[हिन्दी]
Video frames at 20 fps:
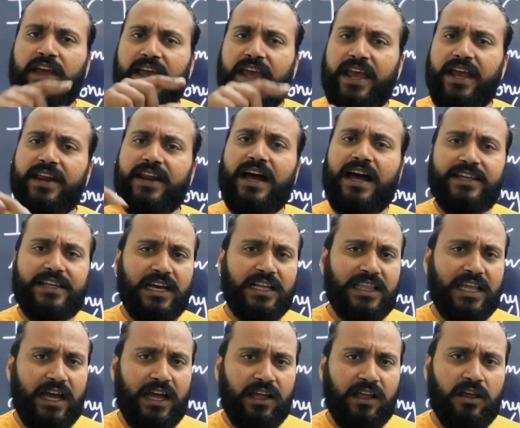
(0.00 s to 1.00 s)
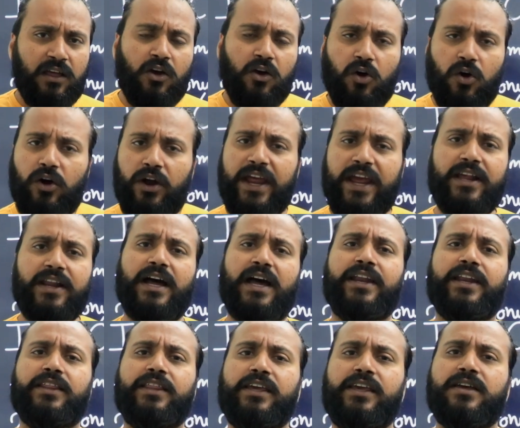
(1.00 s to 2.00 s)
एक राजा था और एक
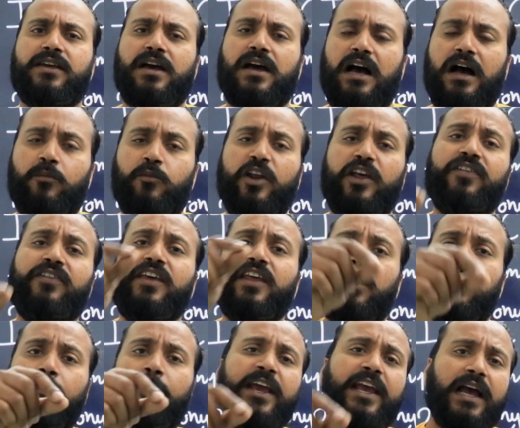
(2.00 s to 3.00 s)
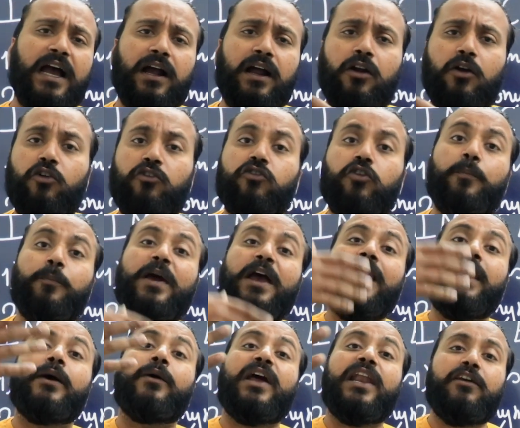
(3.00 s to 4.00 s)
रानी थी अब मुझे सीरियल में क्या करना उसको
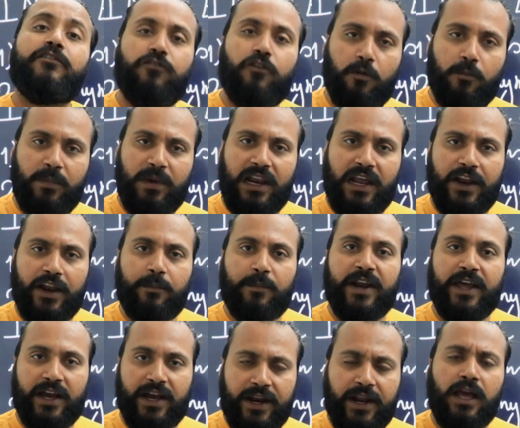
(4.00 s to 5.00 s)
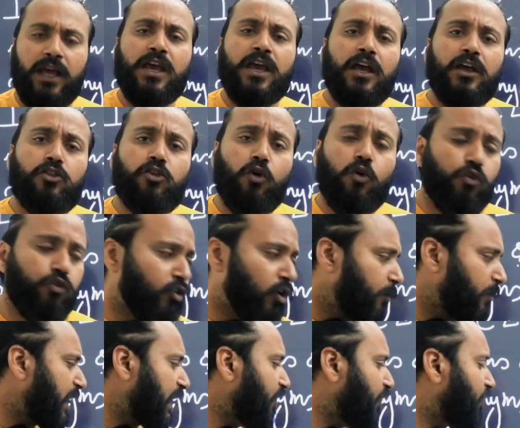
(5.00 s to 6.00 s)
पहले वाले फॉर्म में लाना पड़ेगा है ना तो उसको
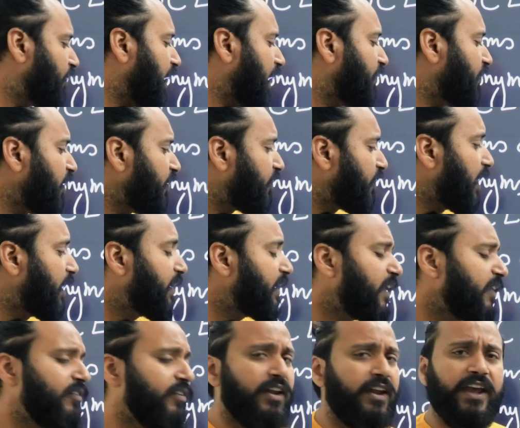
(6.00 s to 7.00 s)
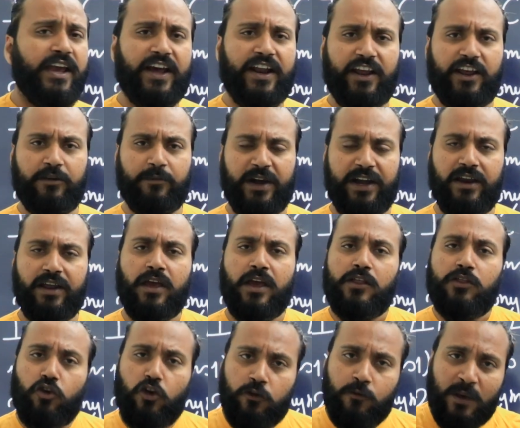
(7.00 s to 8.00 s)
हम कहते हैं सेंटेंस रीअरेंजमेंट
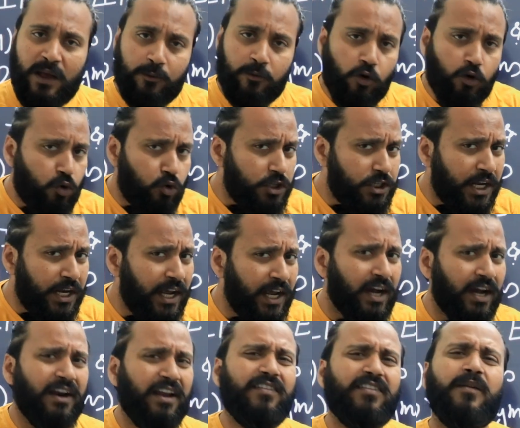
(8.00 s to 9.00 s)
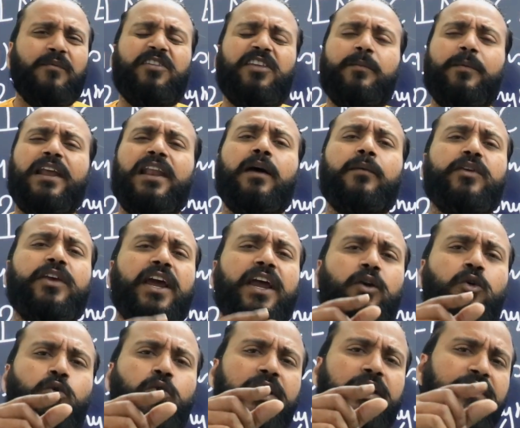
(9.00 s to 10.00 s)
तो इसमें आपको कुछ नहीं करना सबसे पहले आप ये
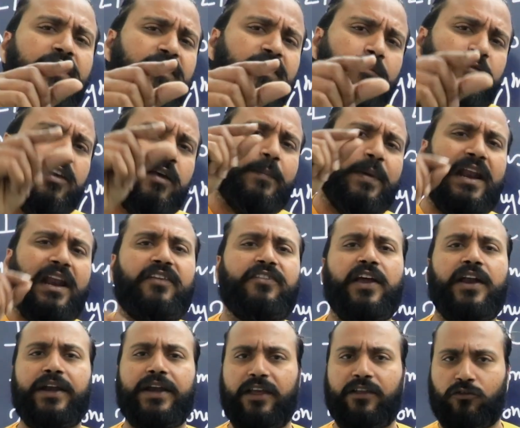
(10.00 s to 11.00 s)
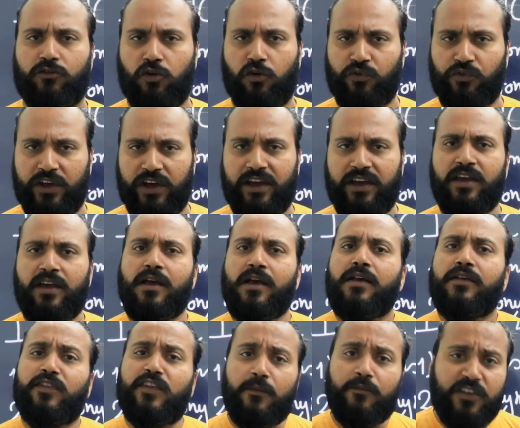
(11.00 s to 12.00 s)
ढूंढ लीजिए सबसे पहला सेंटेंस कौन सा है
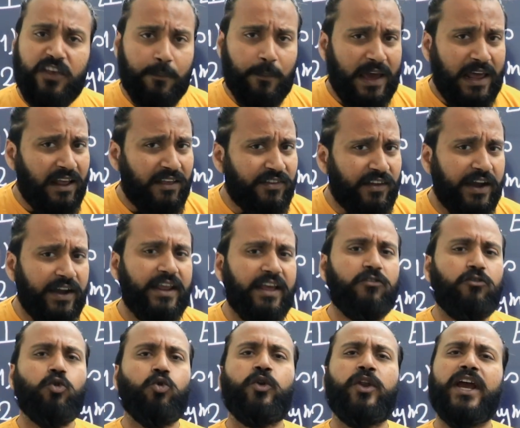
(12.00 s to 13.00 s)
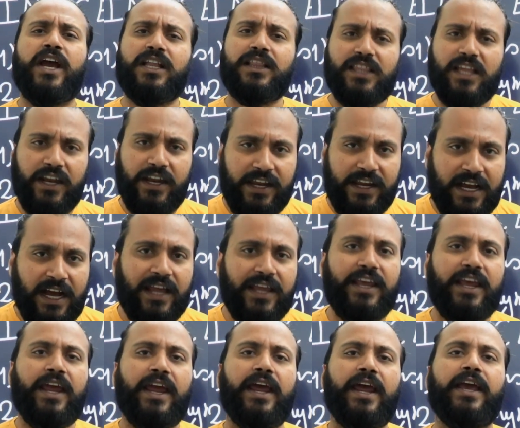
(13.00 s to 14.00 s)
सबसे पहला सेंटेंस ढूंढने का तरीका
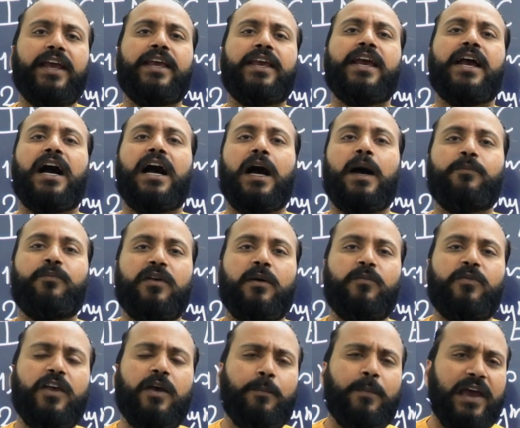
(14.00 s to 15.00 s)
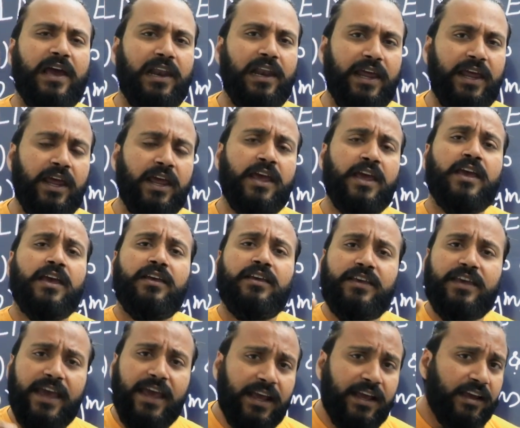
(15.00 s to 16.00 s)
ये है कि आप सबसे पहले
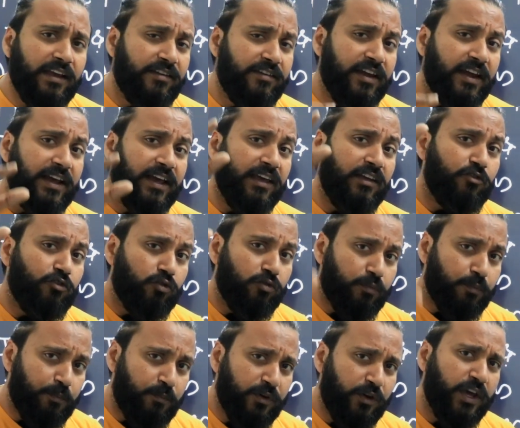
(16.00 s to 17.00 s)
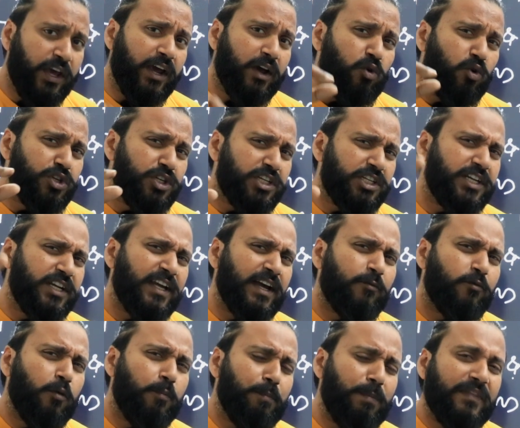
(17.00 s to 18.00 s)
ये कीजिए कि ये कोशिश कीजिए
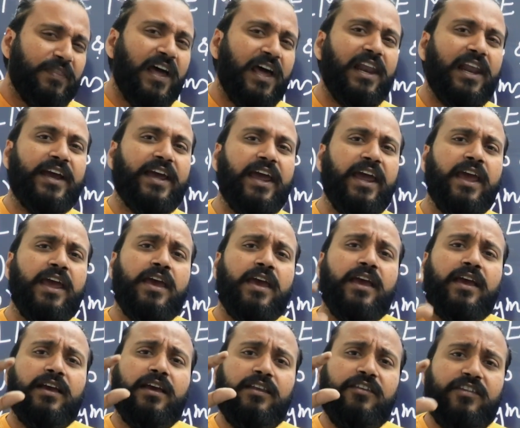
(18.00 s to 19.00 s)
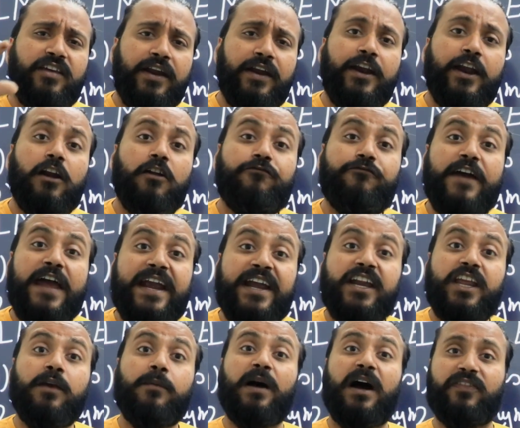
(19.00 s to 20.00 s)
आपको पता लगे कि जनरल
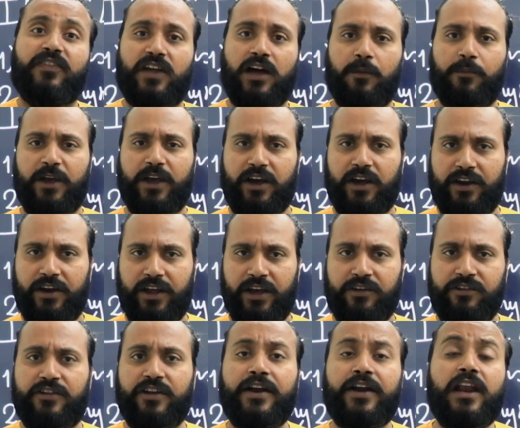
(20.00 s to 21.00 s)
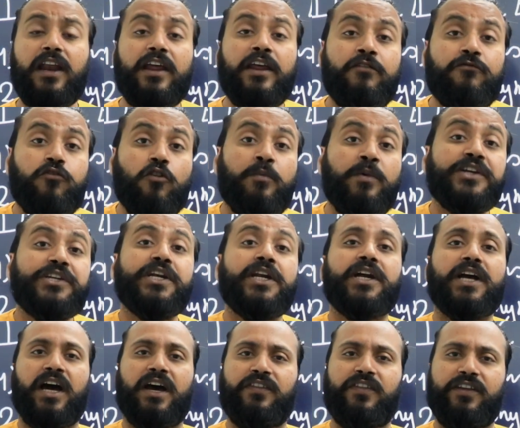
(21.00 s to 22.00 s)
फैक्ट की बात कहां पे कर रही है जनरल इंफॉर्मेशन
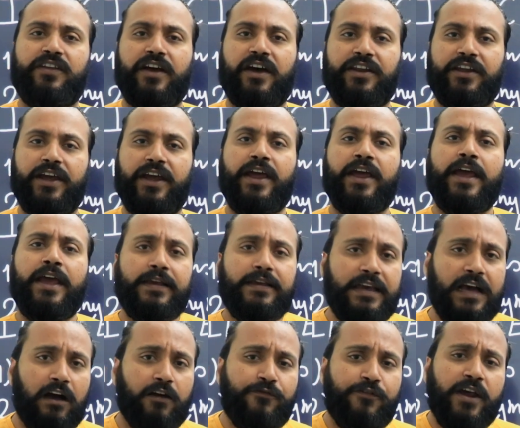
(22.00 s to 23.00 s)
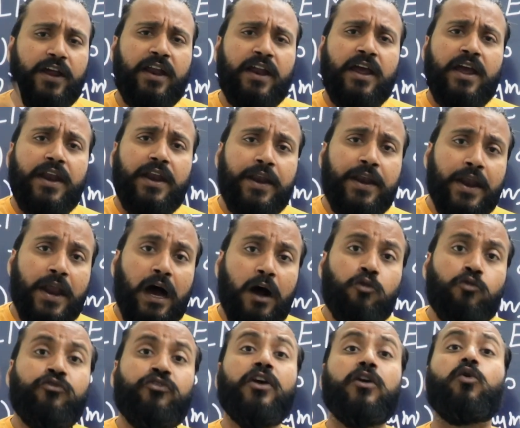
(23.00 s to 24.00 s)
कहां दी जा रही है या फिर
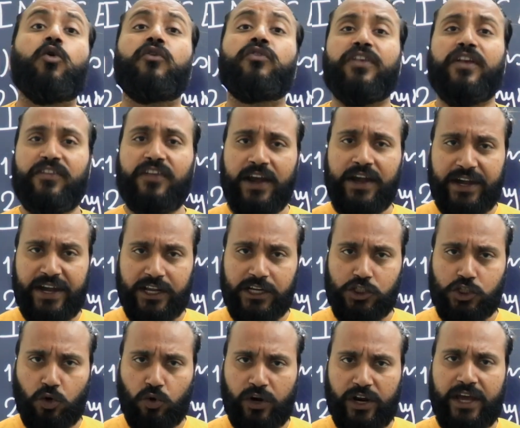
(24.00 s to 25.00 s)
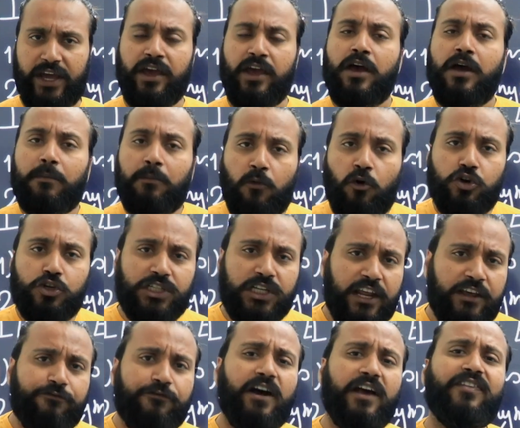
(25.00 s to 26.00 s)
नाउन से कौन सा सेंटेंस शुरू हो रहा है
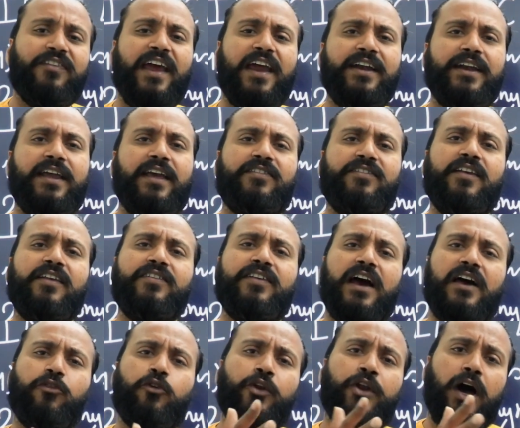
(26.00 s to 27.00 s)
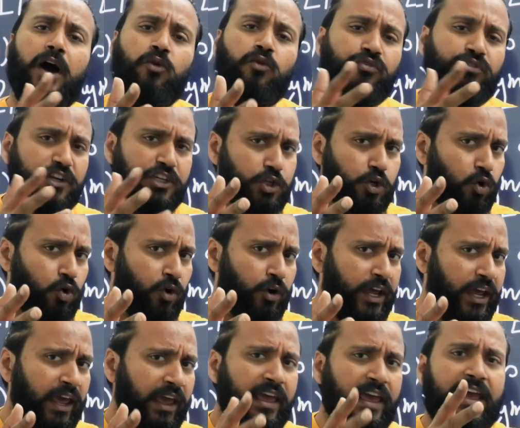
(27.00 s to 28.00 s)
मोस्टली फर्स्ट सेंटेंसेस या तो नाउन से शुरू
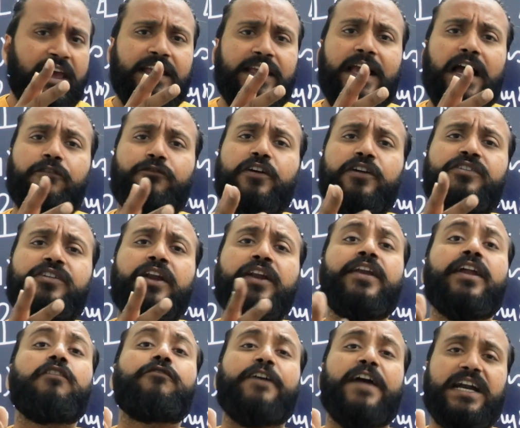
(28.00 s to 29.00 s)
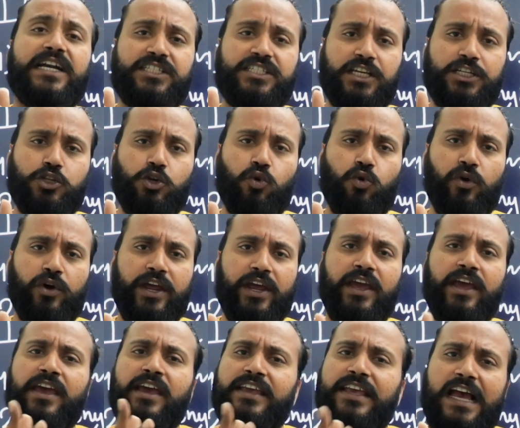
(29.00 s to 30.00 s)
होंगे या फिर जनरल फैक्ट से शुरू होंगे
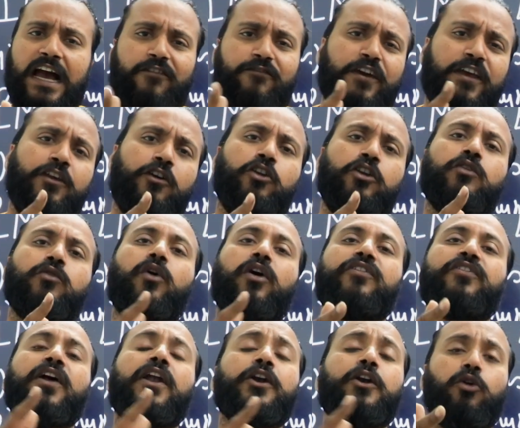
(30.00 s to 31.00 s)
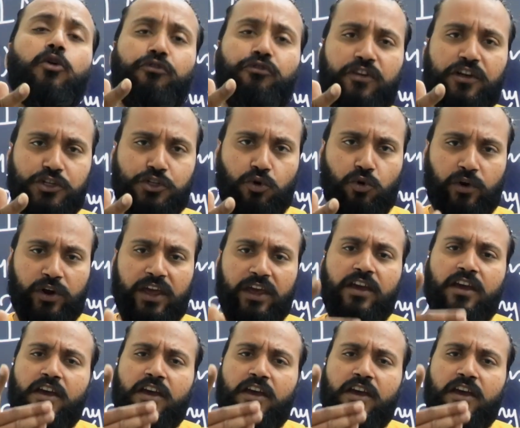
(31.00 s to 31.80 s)
या फिर यूनिवर्सल ट्रूथ से शुरू होंगे